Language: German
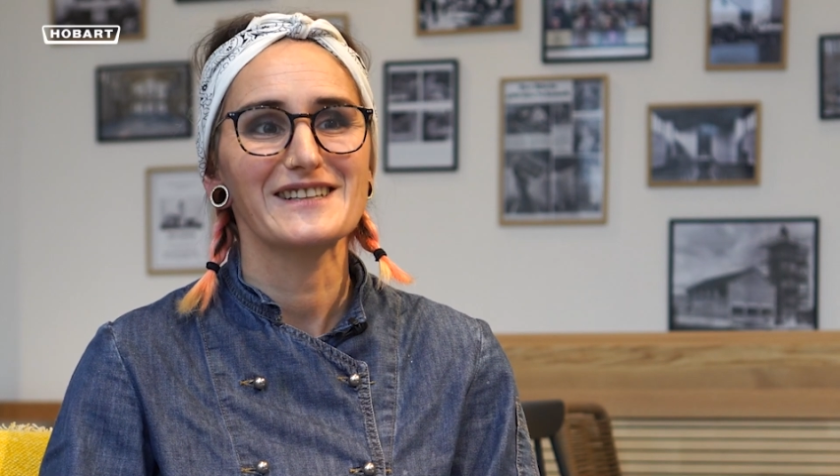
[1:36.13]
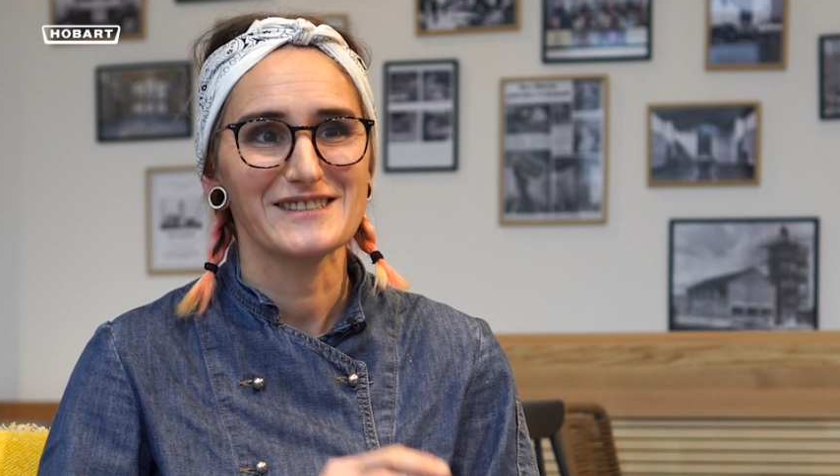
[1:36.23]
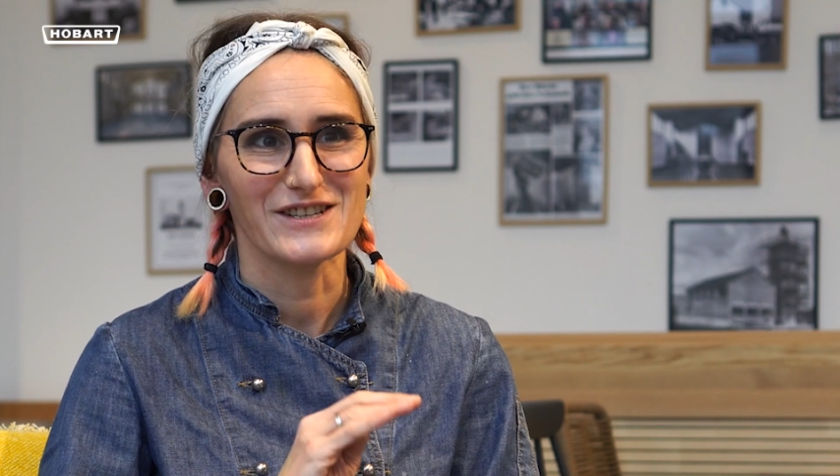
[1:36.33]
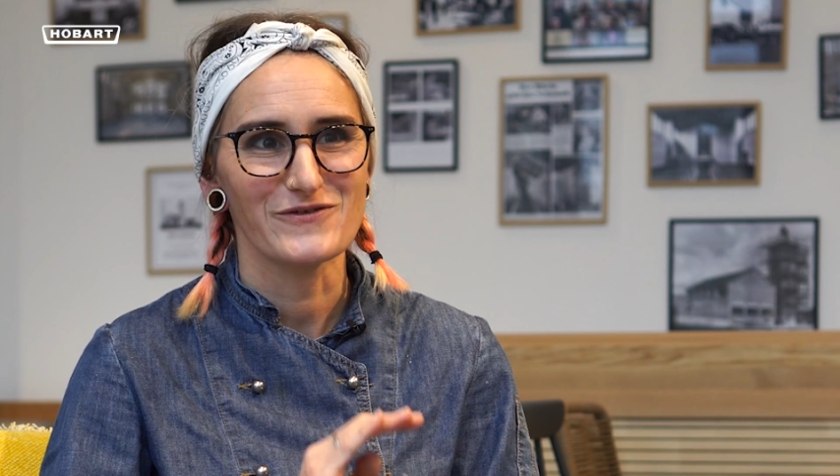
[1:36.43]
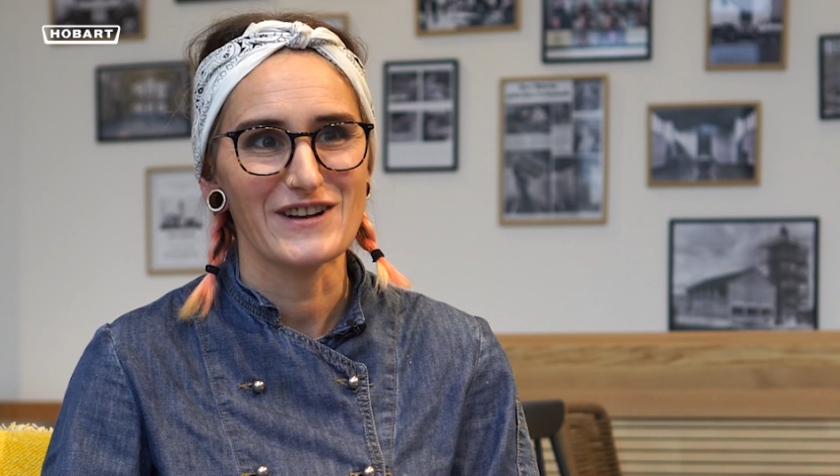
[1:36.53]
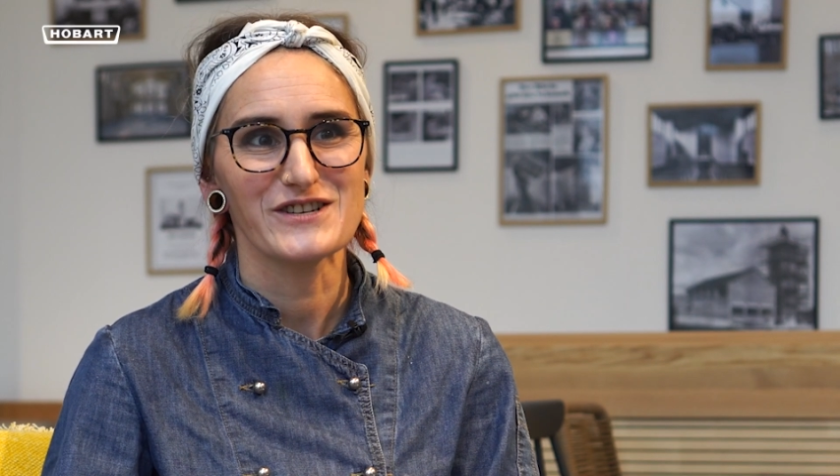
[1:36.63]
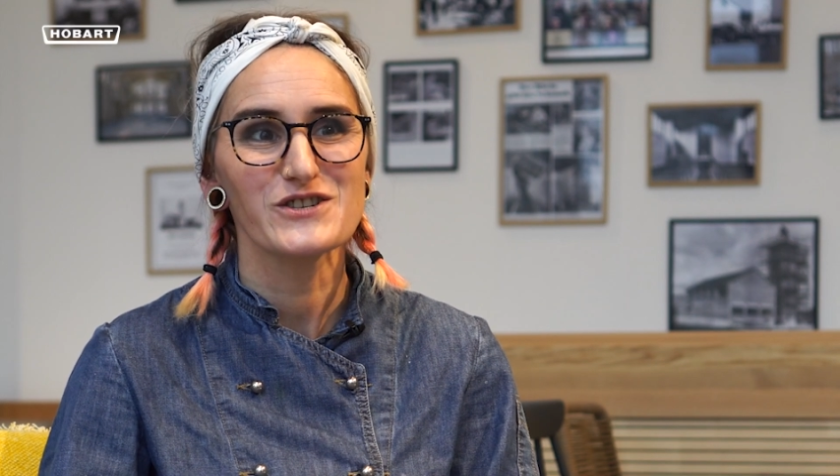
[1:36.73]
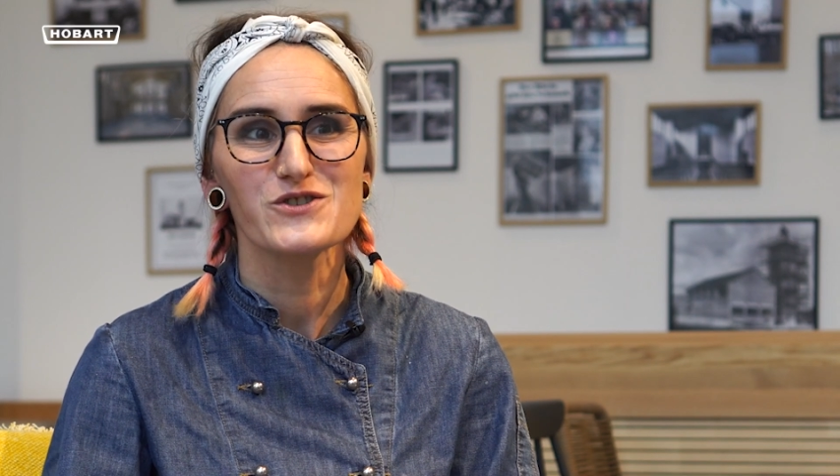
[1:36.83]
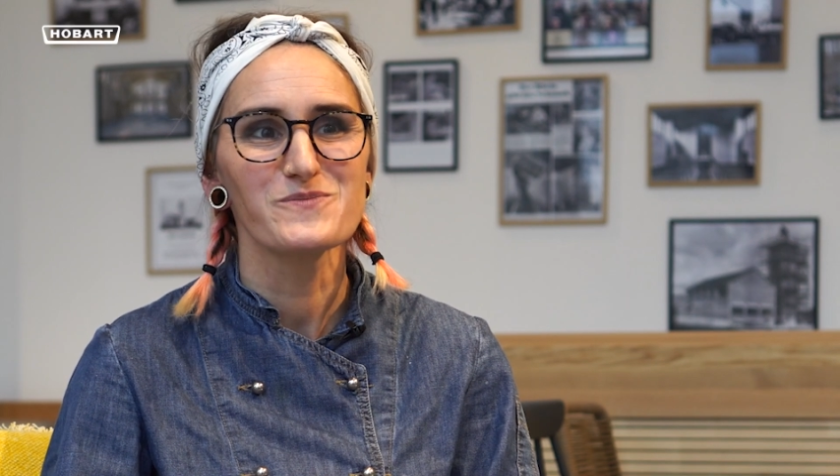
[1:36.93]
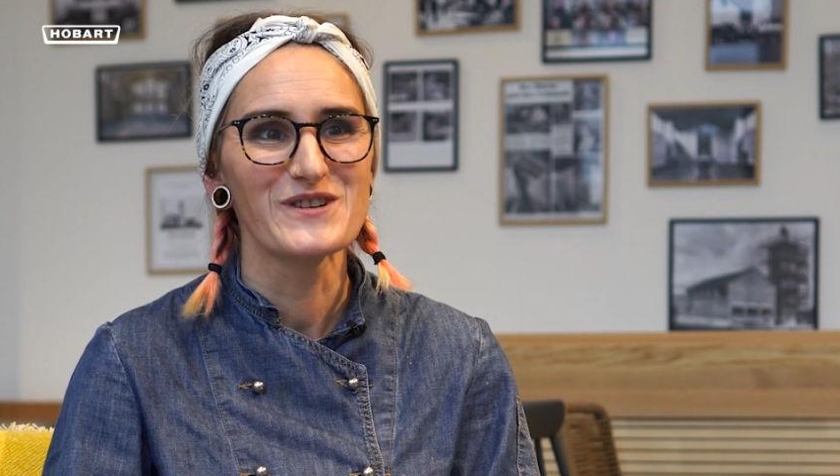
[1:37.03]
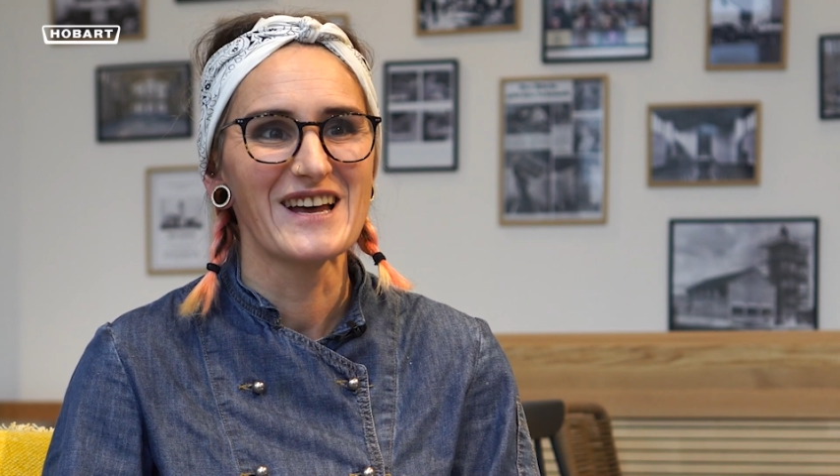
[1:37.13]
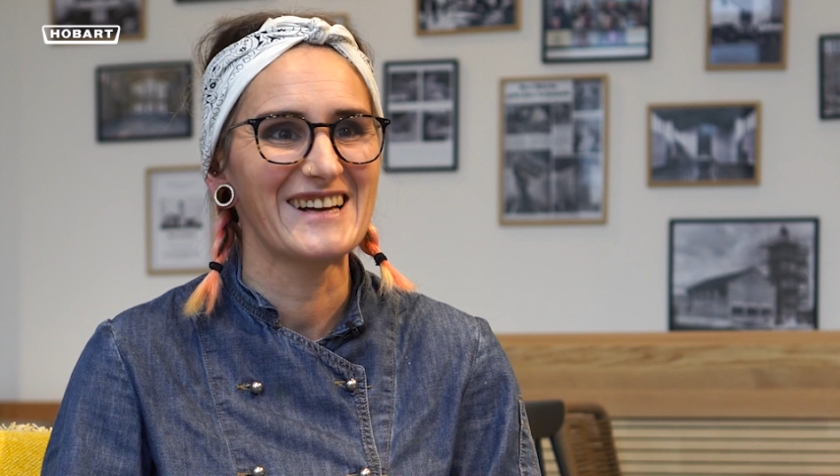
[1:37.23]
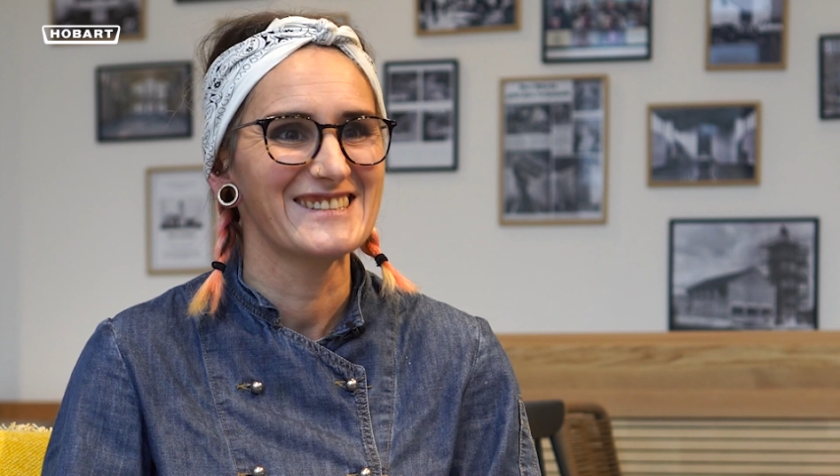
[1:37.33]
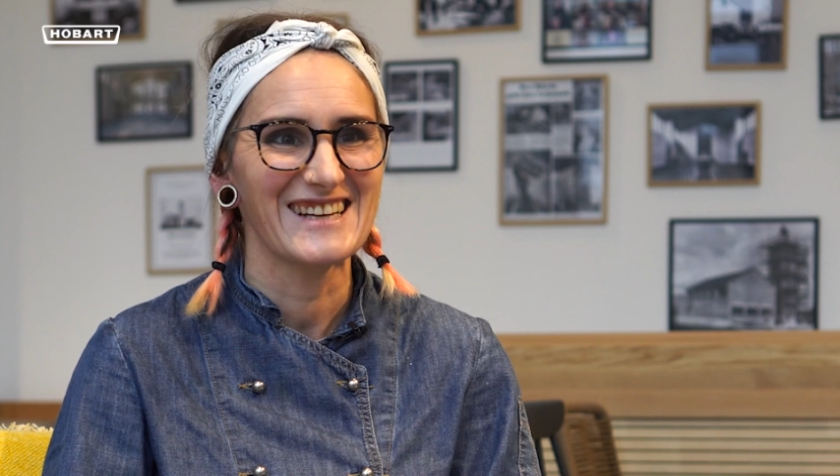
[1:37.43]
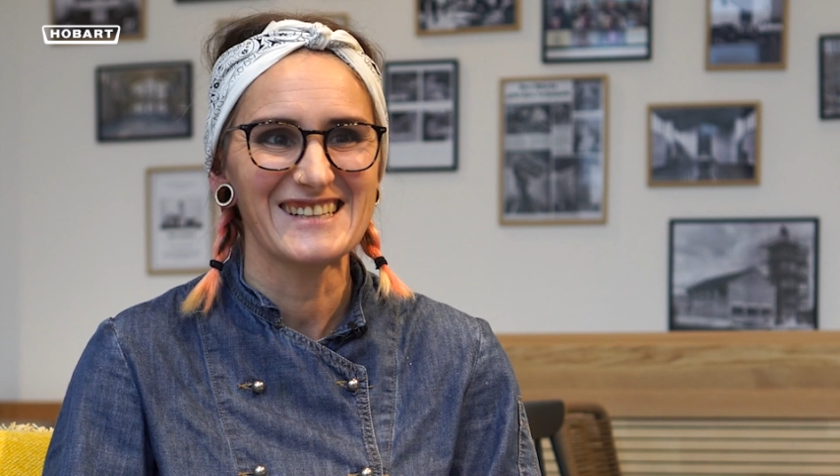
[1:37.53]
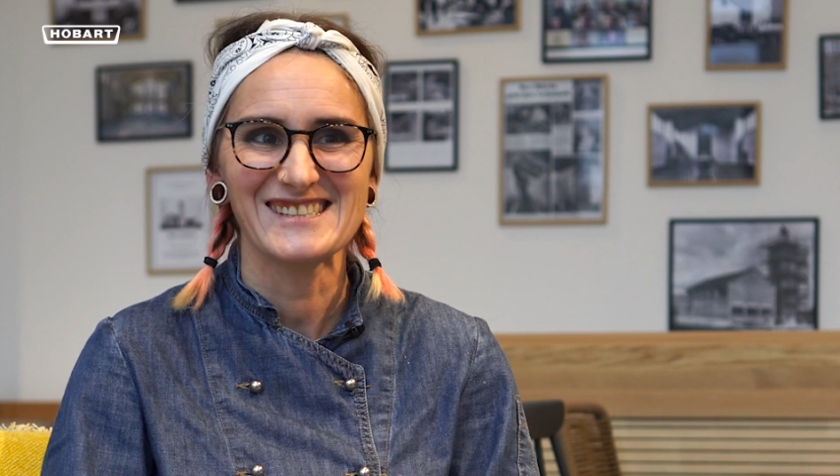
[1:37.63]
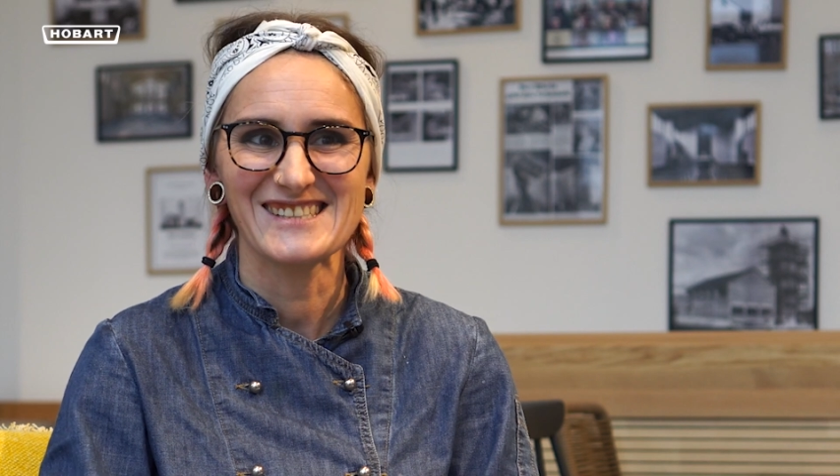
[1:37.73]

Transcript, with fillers: dieser Flaschenspüleinsatz